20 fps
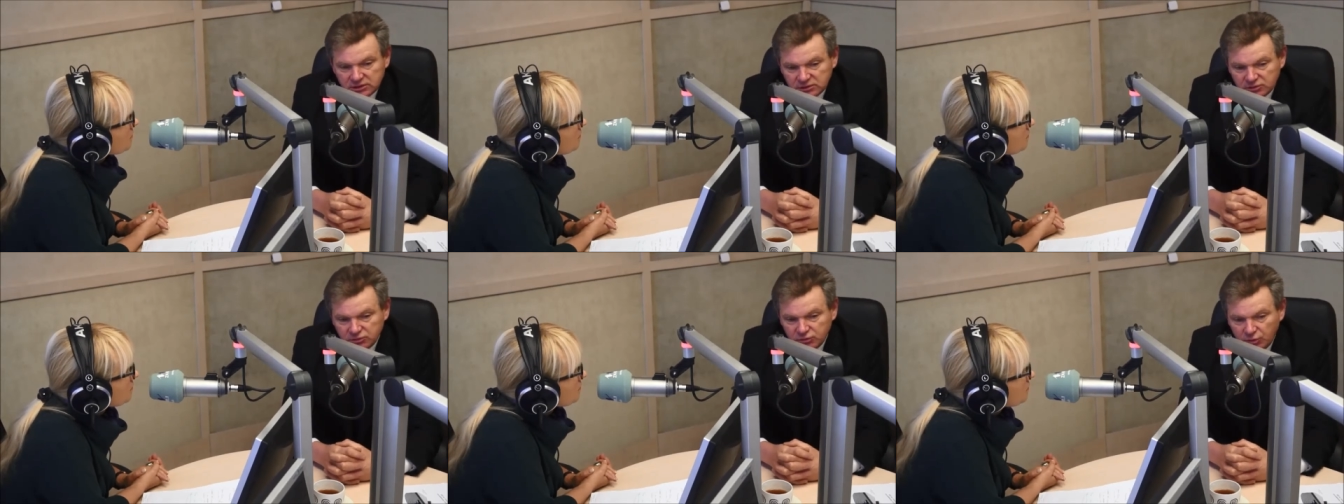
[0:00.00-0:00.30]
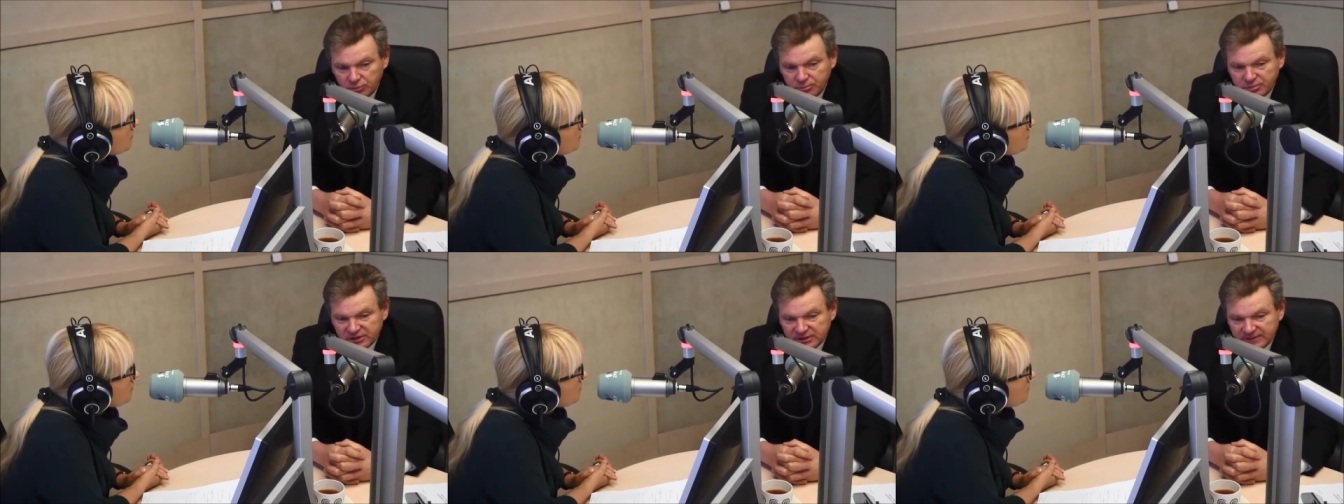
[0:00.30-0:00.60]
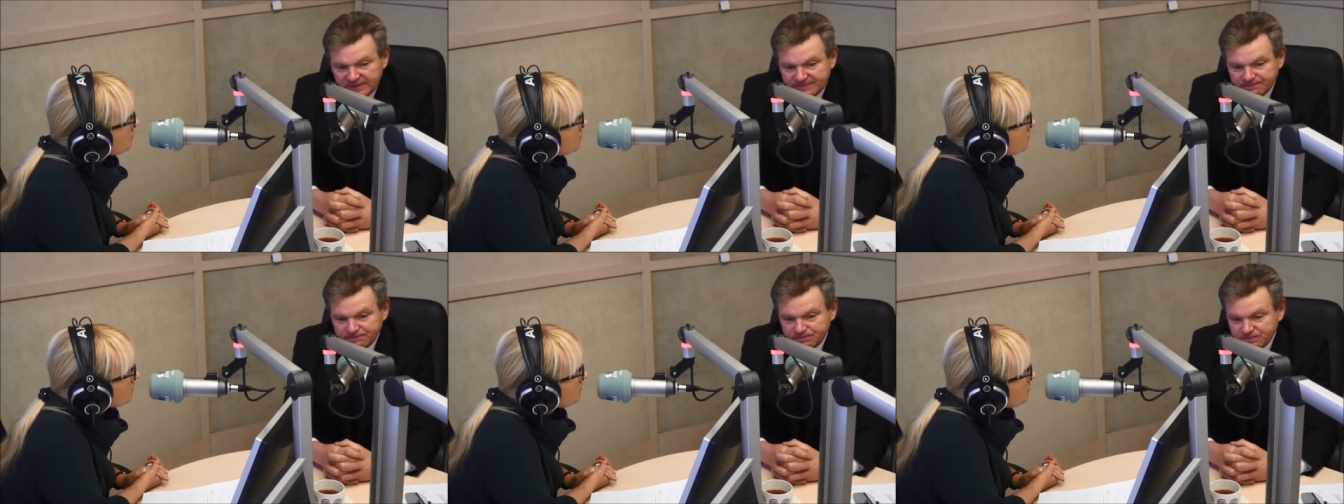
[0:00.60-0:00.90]

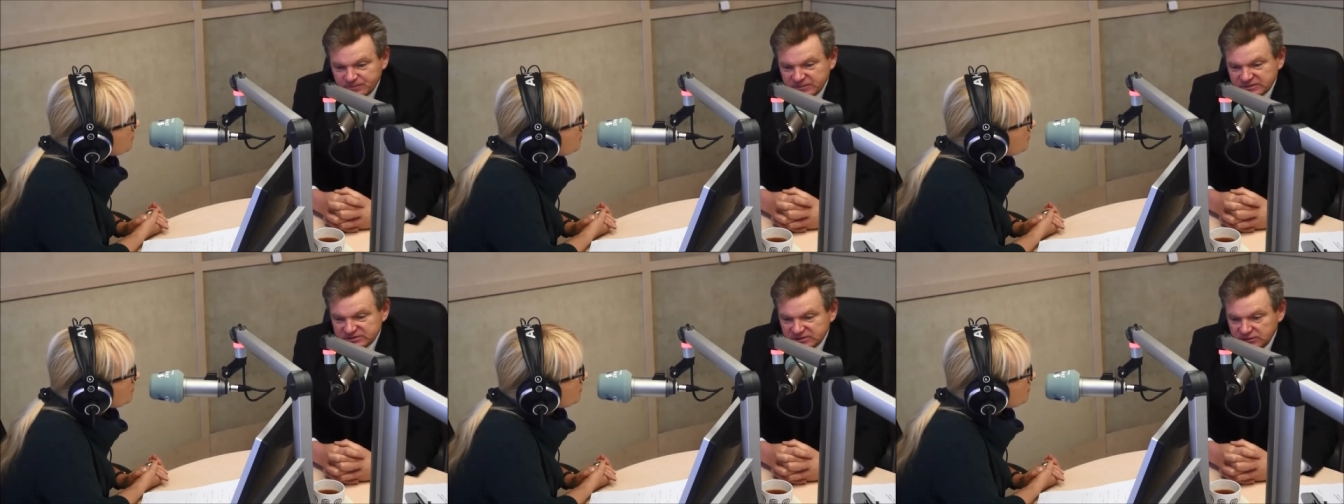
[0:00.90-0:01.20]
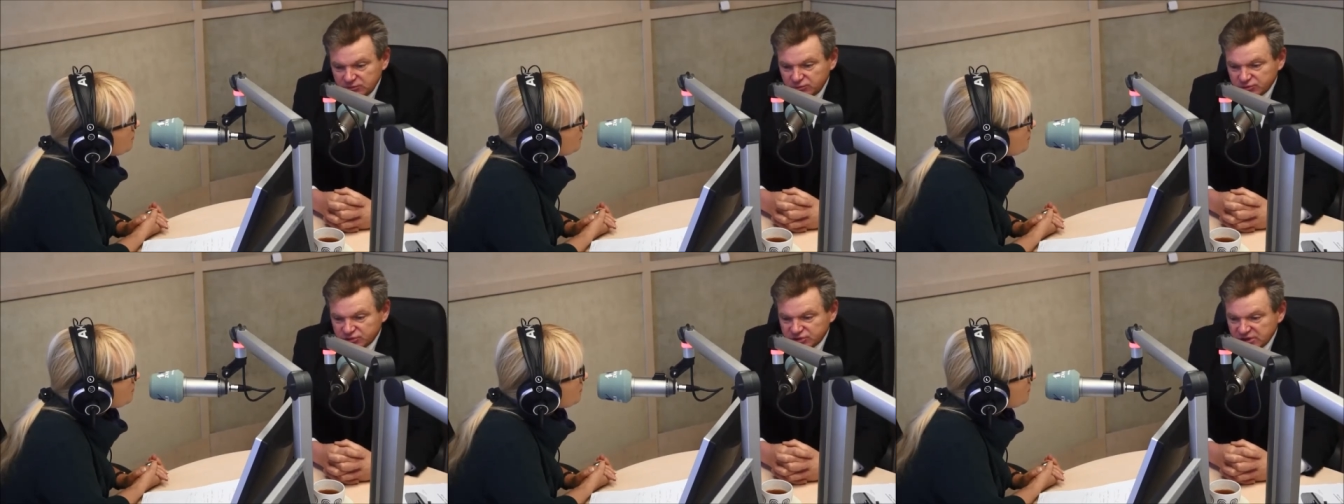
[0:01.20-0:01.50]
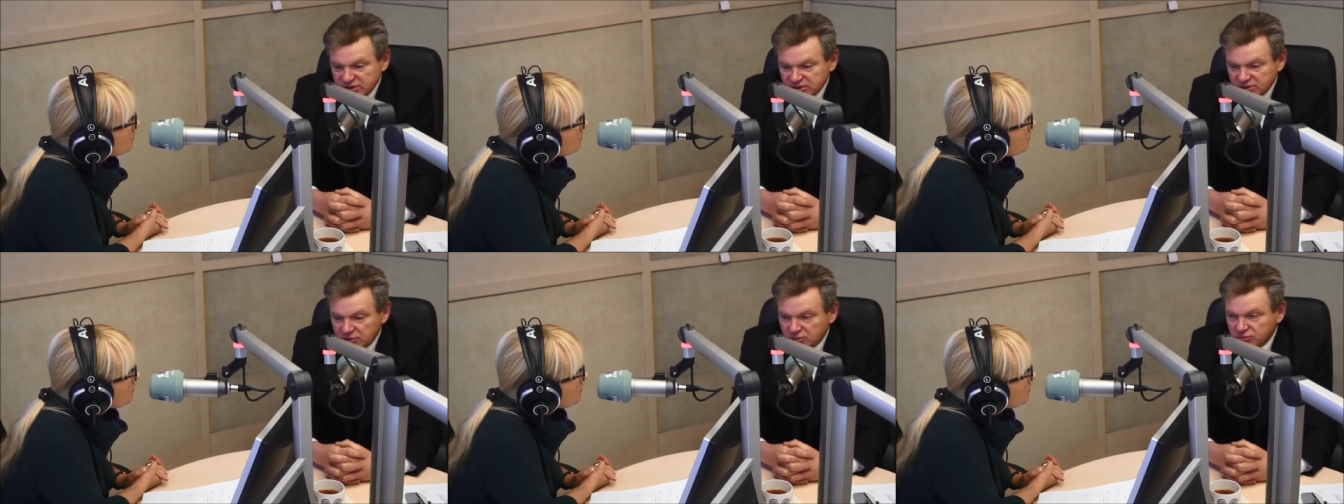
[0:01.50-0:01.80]
dobre mm,
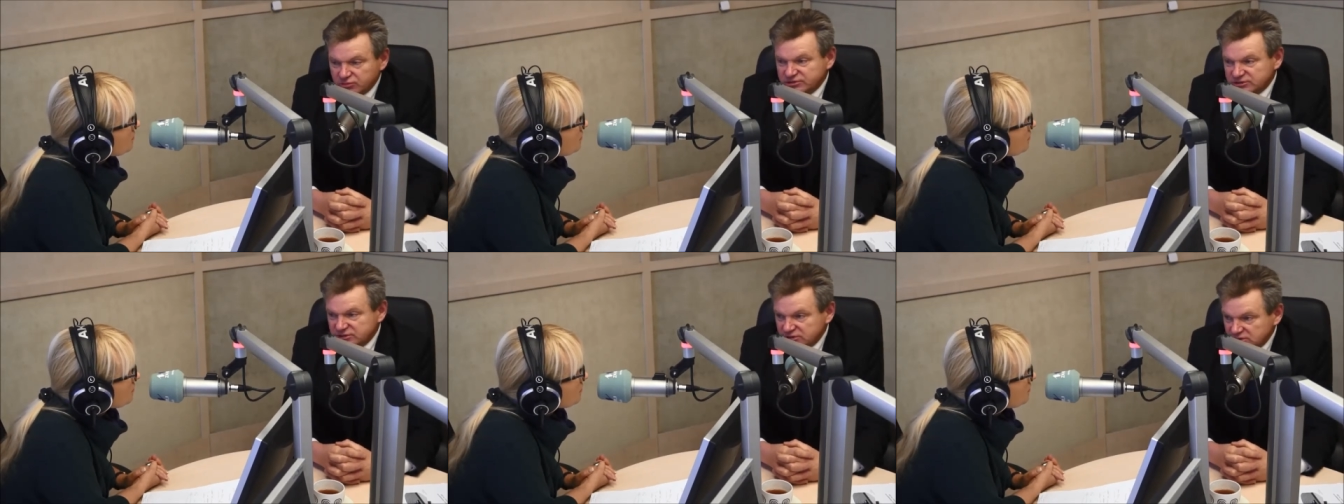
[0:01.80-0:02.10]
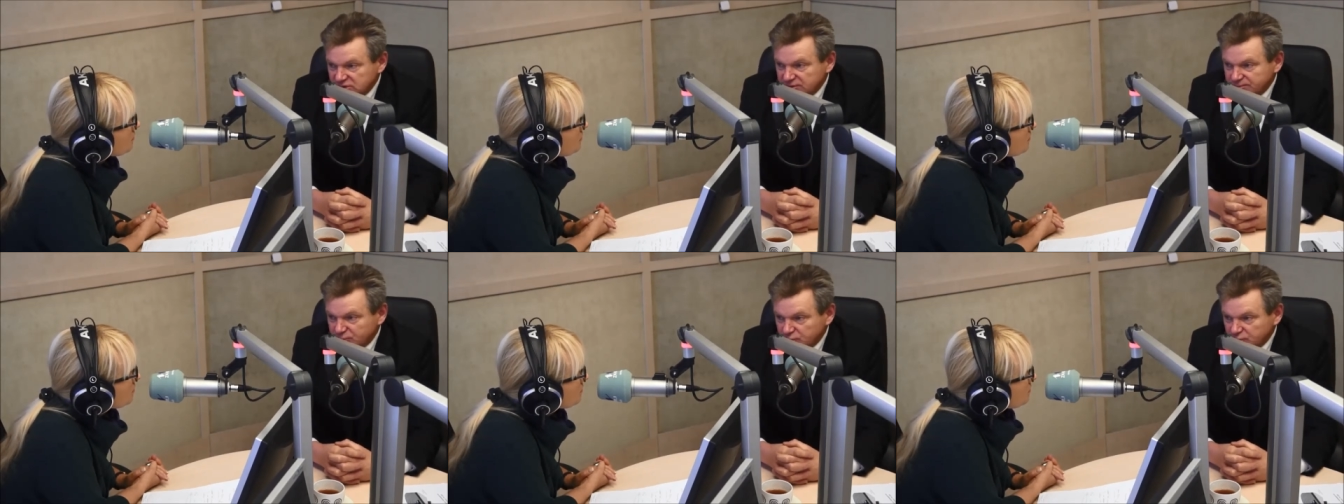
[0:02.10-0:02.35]
założenia rodziny